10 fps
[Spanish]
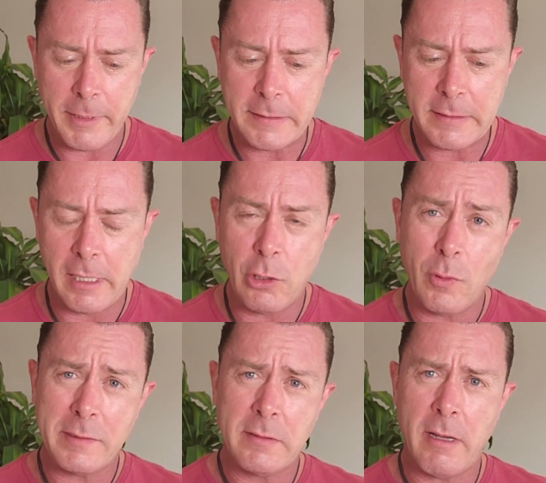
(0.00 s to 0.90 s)
vista él
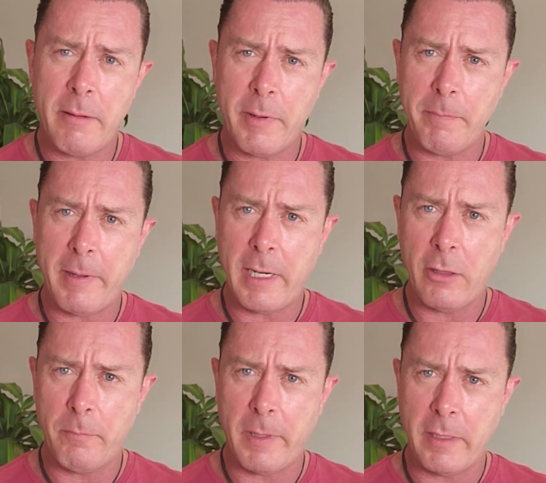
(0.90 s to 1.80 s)
no estaba
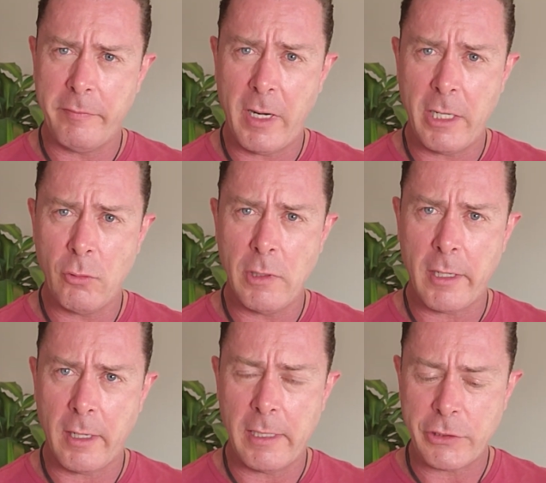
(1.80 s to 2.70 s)
preparado para entrar en una
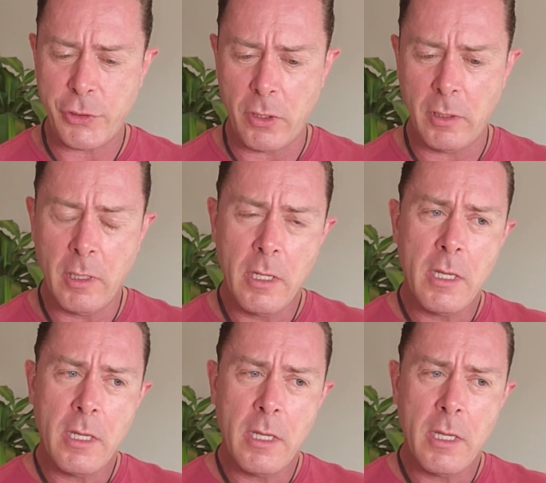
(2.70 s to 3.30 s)
relación.